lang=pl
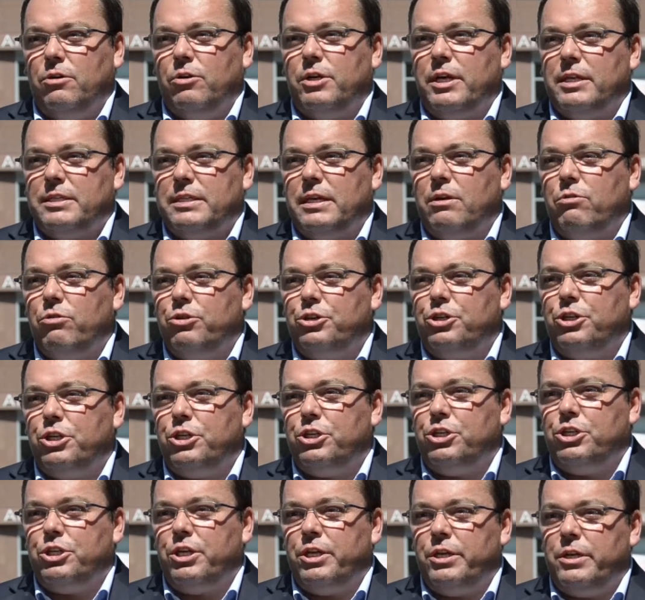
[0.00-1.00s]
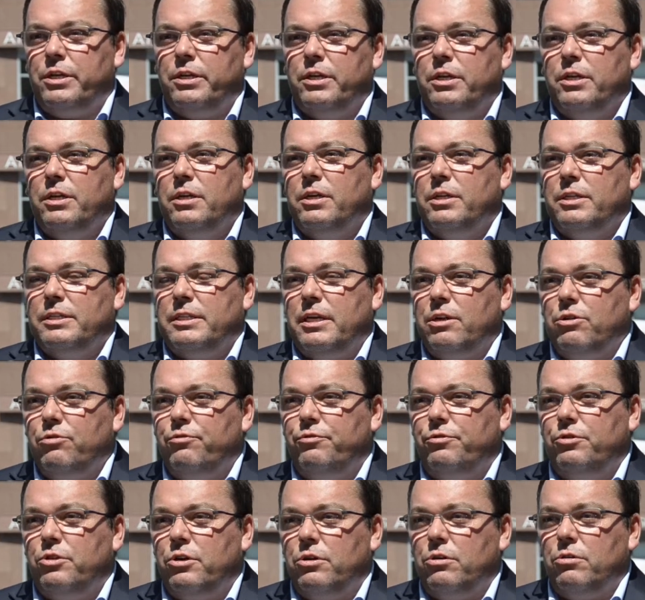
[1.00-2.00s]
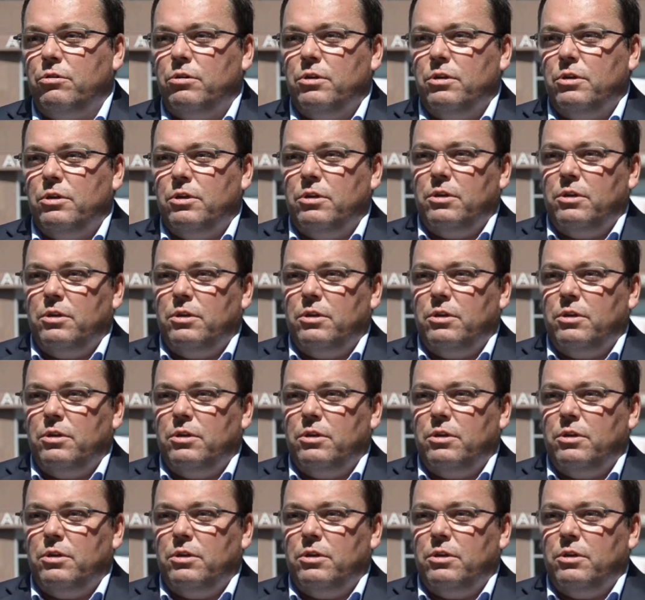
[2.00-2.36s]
okazało się, że zarówno